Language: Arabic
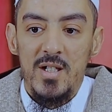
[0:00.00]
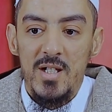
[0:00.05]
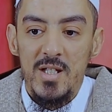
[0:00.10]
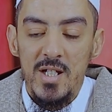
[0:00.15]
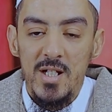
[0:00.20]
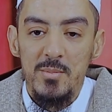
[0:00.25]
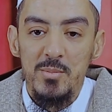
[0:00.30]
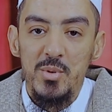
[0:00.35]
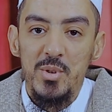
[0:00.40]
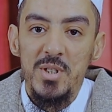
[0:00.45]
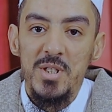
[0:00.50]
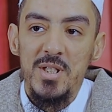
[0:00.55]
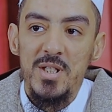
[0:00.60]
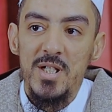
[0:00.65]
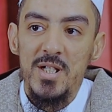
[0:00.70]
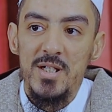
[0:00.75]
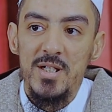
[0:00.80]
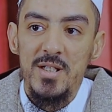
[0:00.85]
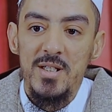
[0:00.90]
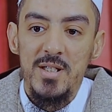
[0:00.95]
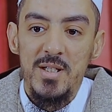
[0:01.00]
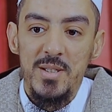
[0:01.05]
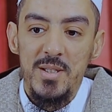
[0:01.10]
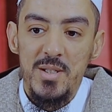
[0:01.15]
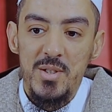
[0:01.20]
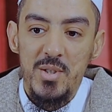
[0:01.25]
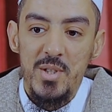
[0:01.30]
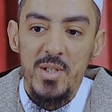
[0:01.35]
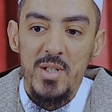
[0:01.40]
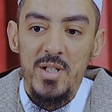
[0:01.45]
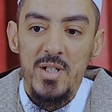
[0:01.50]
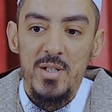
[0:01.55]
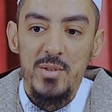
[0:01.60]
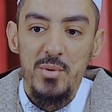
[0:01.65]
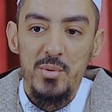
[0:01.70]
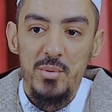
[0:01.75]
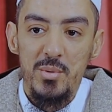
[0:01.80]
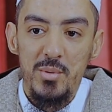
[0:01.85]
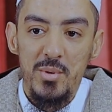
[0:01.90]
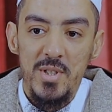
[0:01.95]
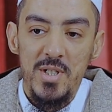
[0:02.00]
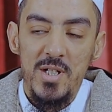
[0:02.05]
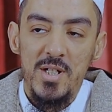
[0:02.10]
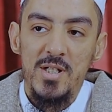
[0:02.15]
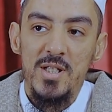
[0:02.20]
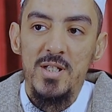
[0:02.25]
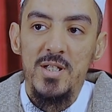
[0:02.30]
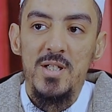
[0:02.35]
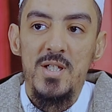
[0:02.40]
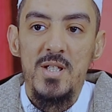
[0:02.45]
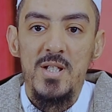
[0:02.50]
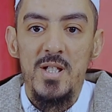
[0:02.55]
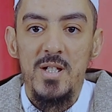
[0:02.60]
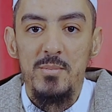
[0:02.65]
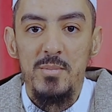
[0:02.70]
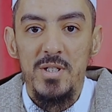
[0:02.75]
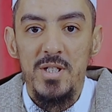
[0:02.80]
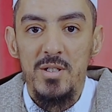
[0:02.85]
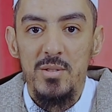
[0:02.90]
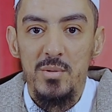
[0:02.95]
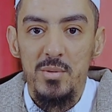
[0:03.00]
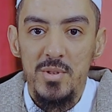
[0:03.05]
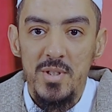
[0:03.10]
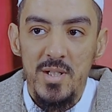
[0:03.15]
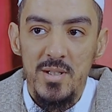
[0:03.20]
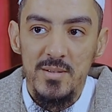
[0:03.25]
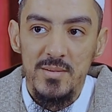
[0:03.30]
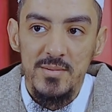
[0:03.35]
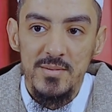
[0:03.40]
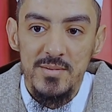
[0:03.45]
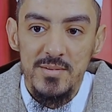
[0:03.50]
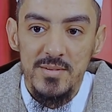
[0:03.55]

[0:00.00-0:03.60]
الحمد لله الذي شرح صدور أهل الإسلام للهدى